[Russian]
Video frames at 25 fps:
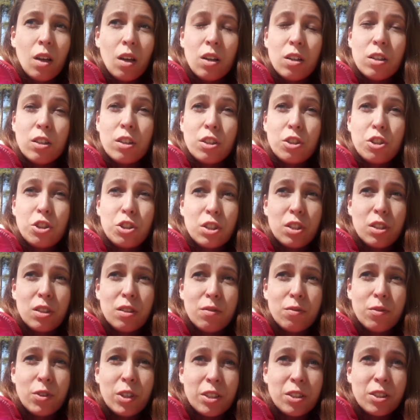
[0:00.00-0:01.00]

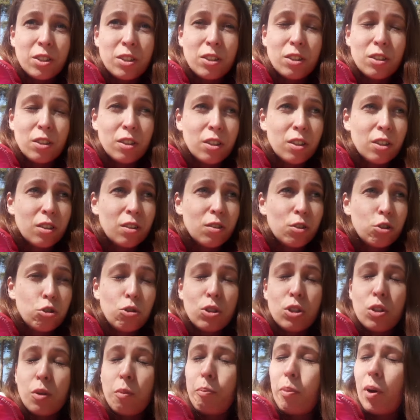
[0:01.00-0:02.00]
лживость, э,
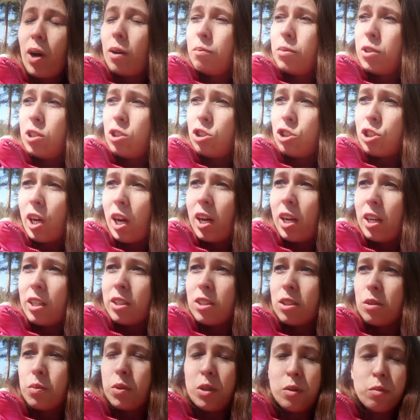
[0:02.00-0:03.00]
что-то пообещает,
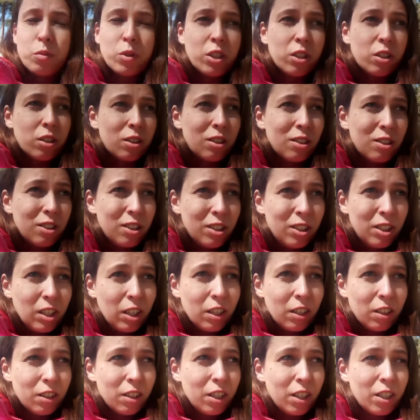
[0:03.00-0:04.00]
например, и не
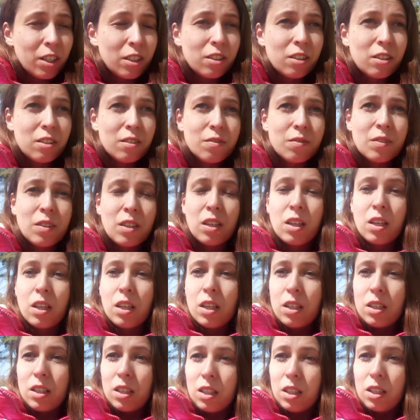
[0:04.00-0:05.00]
сделает,
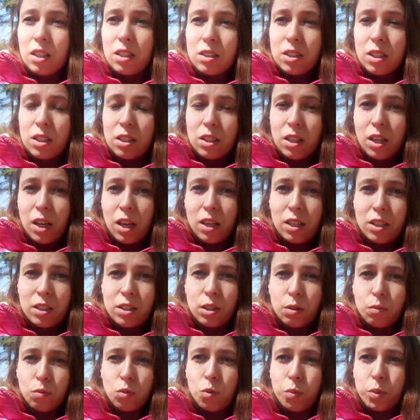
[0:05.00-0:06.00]
и так далее, и
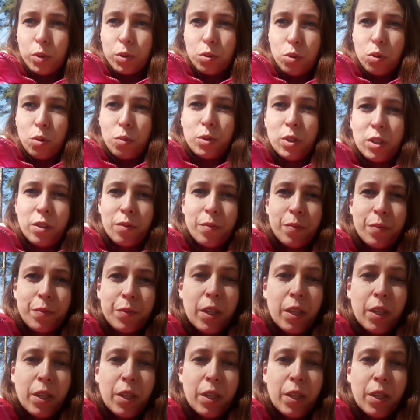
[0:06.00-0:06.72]
тому подобное.